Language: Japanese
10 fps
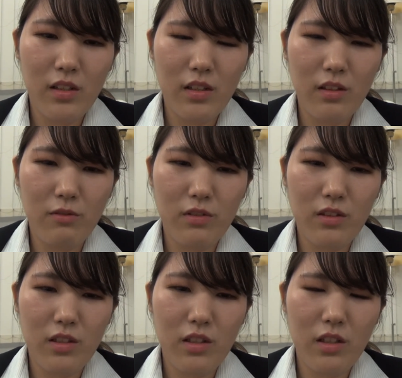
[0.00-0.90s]
でこ
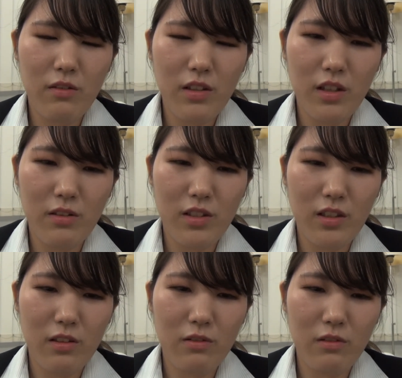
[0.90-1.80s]
ちらはあの
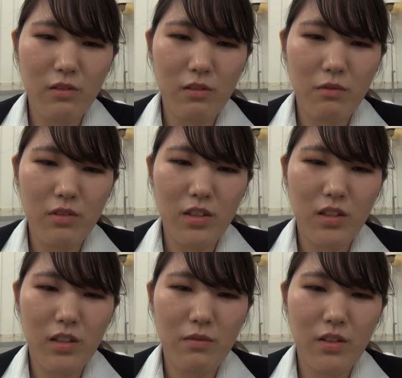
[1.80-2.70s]
先ほど申し
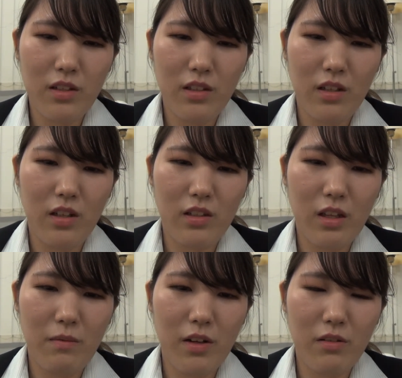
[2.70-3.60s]
上げました
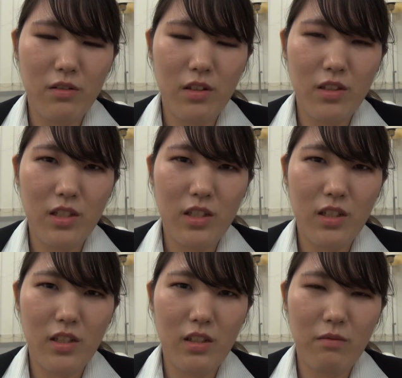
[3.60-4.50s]
固まる
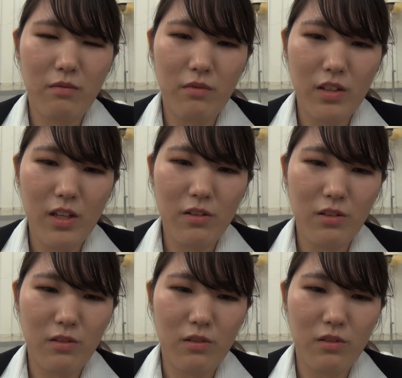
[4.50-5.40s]
土、まあ、
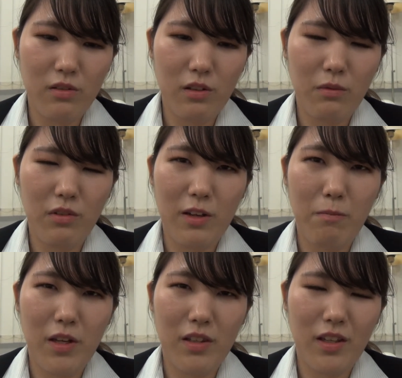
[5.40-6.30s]
ネルソルというものが
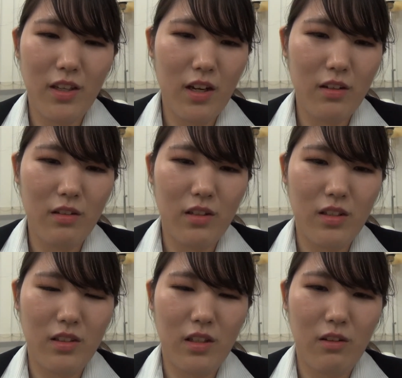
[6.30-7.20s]
一般的にあるん
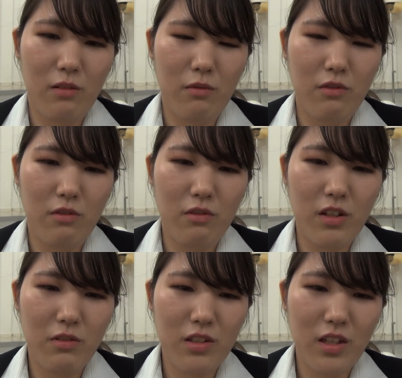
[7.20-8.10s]
ですけれども、こ
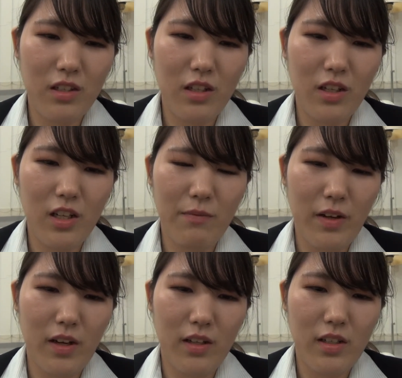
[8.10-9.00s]
れを使ってあげれ
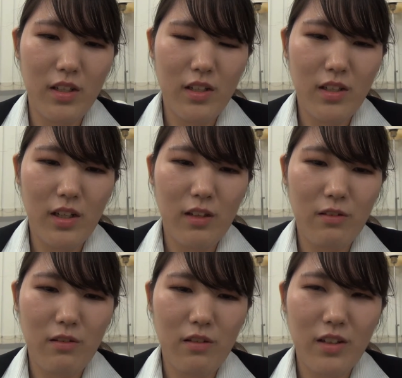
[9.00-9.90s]
ばあ
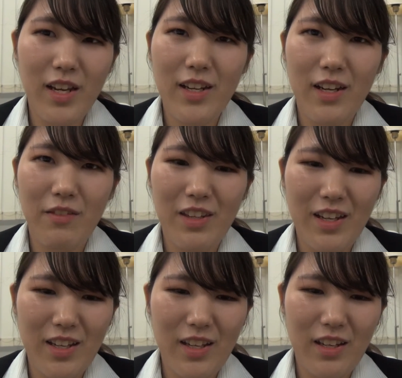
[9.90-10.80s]
の絵画み
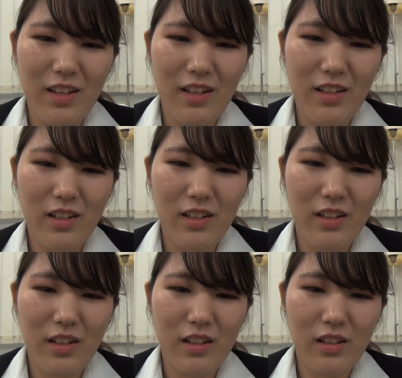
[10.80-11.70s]
たいに
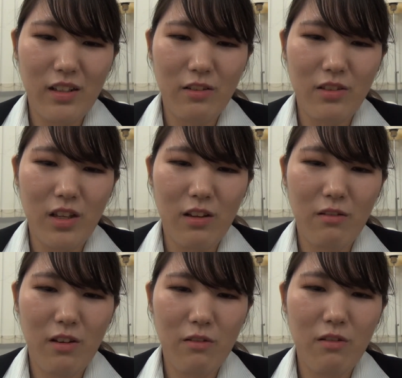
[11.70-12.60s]
寄せ
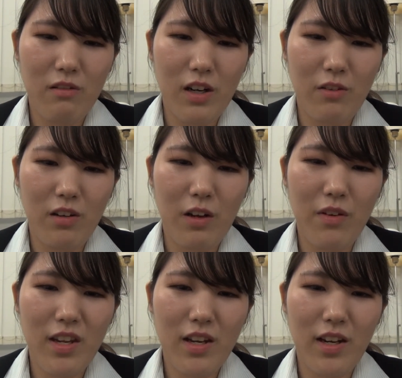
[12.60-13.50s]
植えをあの
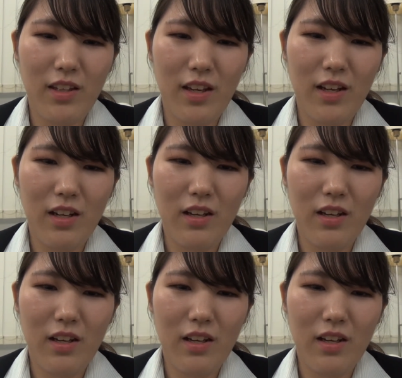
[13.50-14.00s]
壁にかけて